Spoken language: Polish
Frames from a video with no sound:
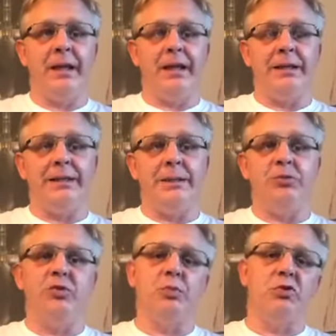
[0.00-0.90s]
E,
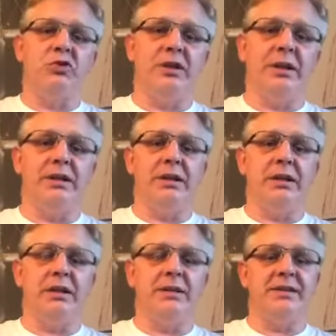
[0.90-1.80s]

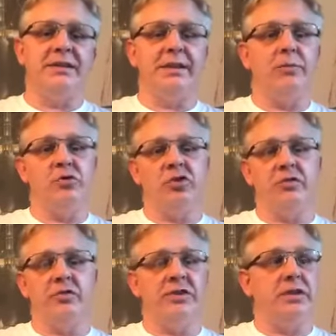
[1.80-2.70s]
przypuszczalnie samo
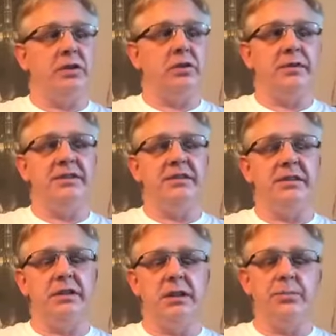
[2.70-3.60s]
drzewo cytrynowe i
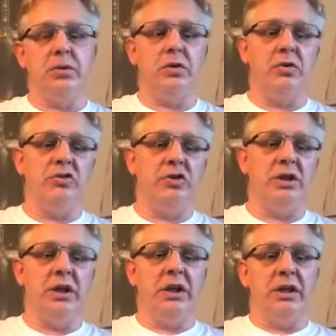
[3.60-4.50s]
cytryna
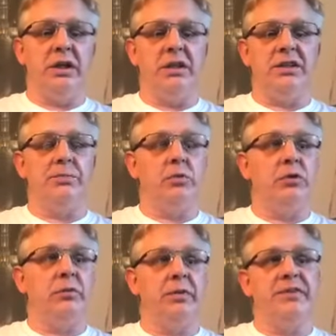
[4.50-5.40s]
pochodzi e, z
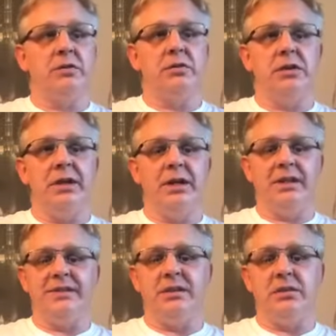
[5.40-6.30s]
południowo-wschodniej
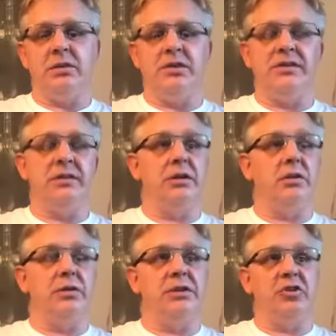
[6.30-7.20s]
Azji, to jest
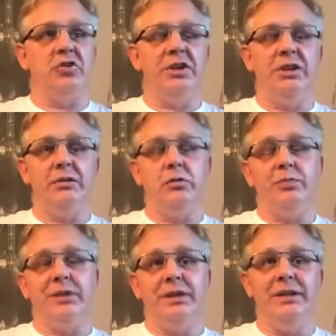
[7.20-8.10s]
rejony też in,
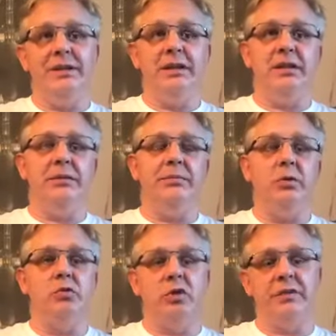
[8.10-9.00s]
lub Indii,
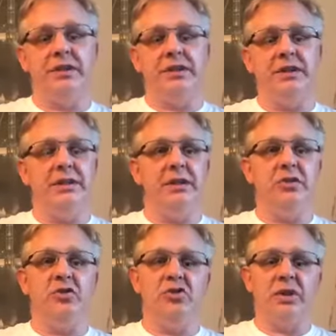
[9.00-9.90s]
południowe Chiny,
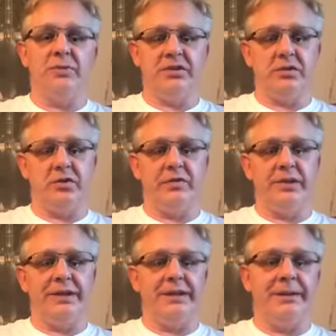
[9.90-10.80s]
gdzieś tam jest
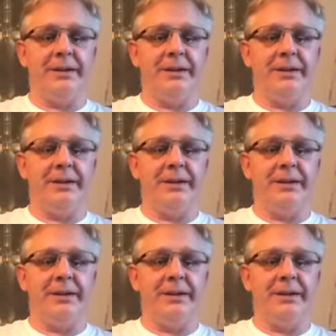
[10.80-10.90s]
dotowane.